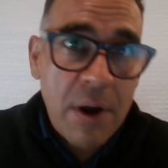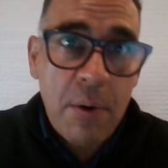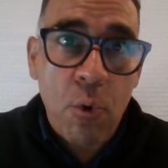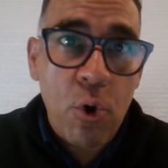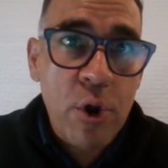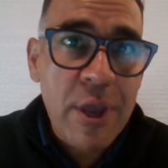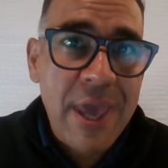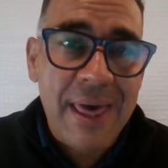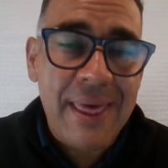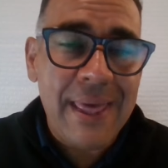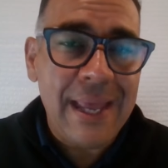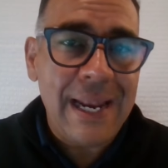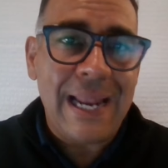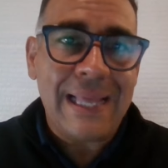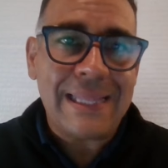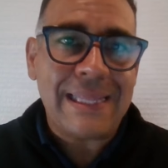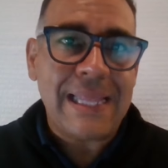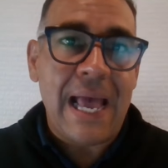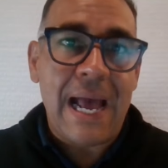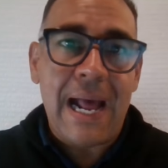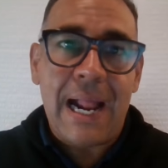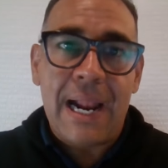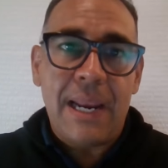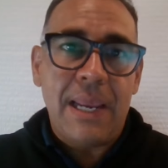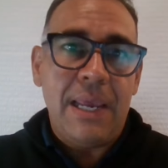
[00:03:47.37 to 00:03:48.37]
voy a
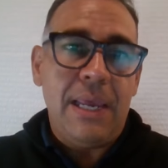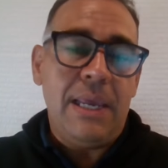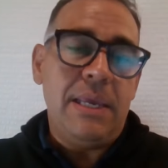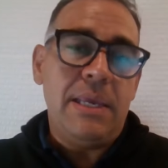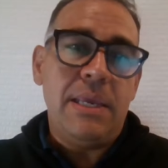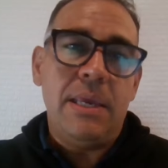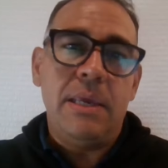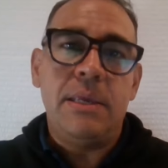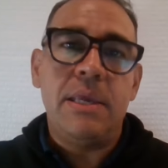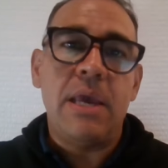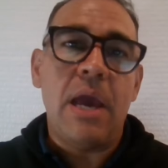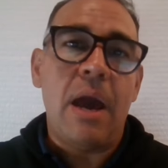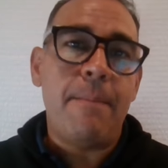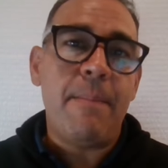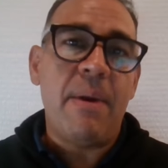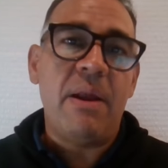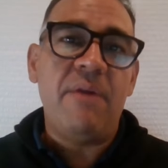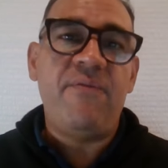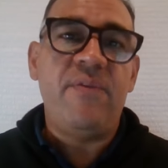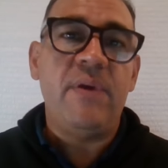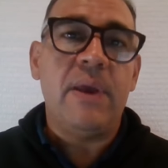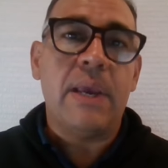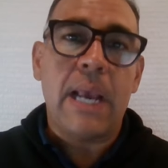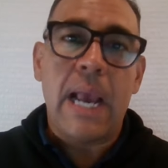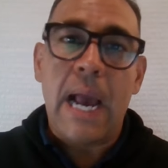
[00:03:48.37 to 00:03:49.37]
delatar y llama al
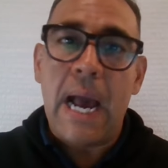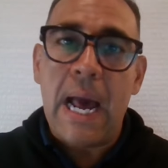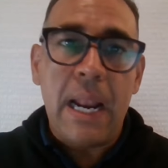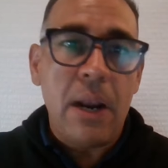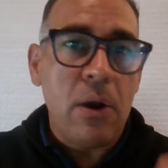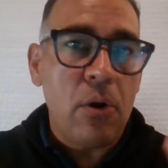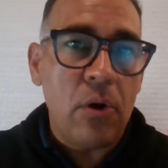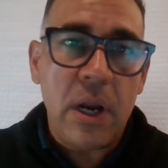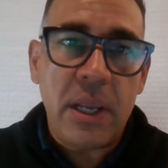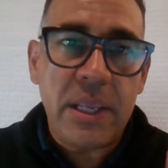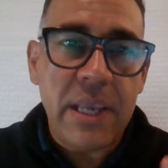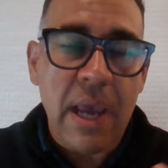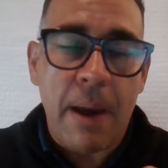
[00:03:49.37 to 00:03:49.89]
fiscal o le